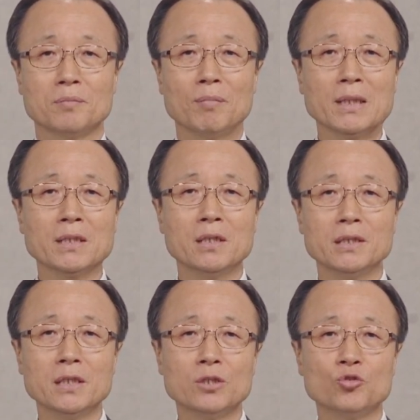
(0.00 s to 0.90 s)
만일
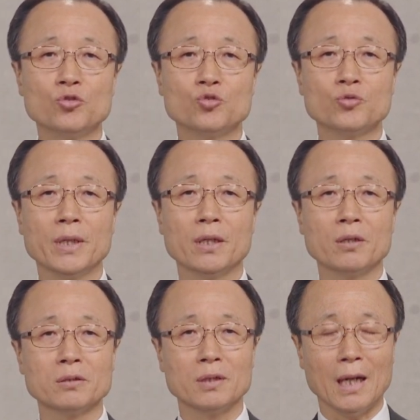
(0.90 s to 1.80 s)
이 둘 중에
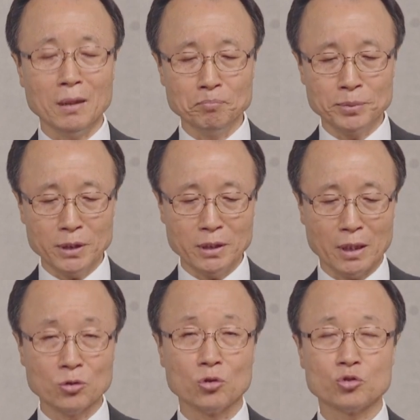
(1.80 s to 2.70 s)
어느
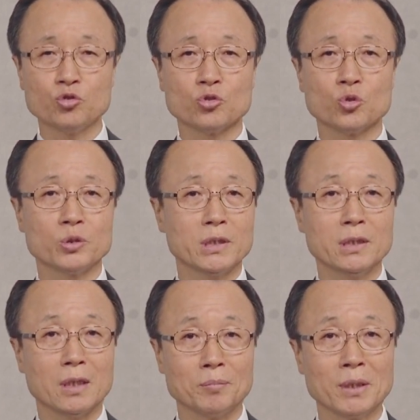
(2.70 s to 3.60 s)
한편이라도
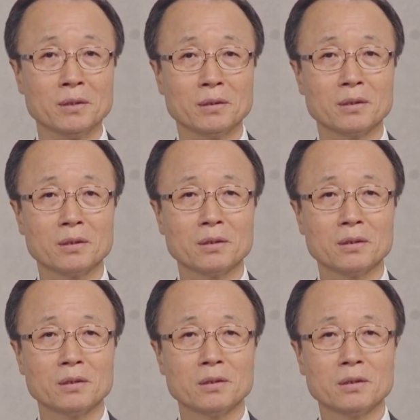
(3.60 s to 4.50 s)
축소시킨다면
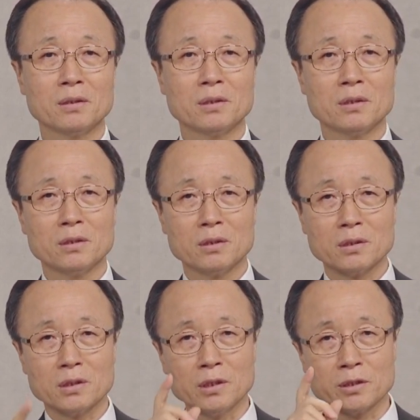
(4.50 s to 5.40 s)

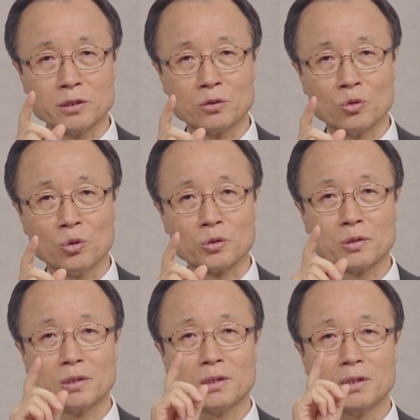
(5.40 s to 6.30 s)
그것은 곧
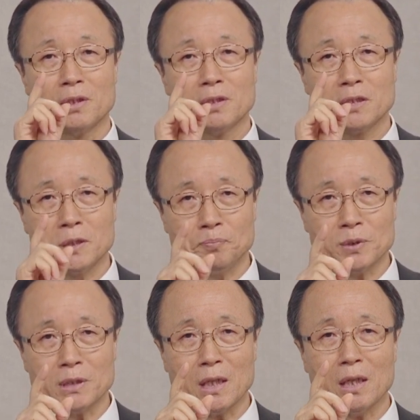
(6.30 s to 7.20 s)

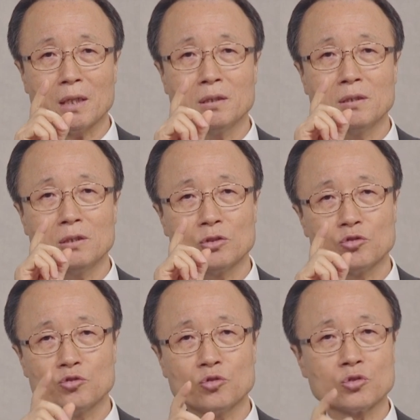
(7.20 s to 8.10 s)
십자가를
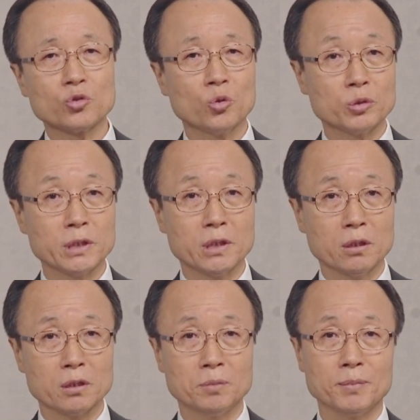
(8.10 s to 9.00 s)

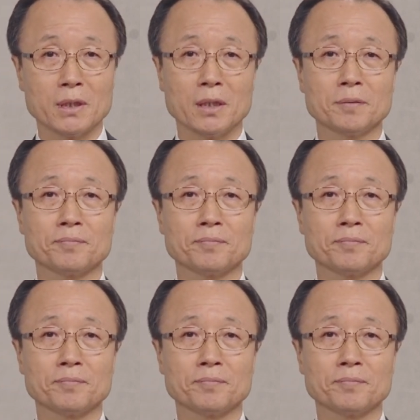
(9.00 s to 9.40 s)
축소시키는 것입니다.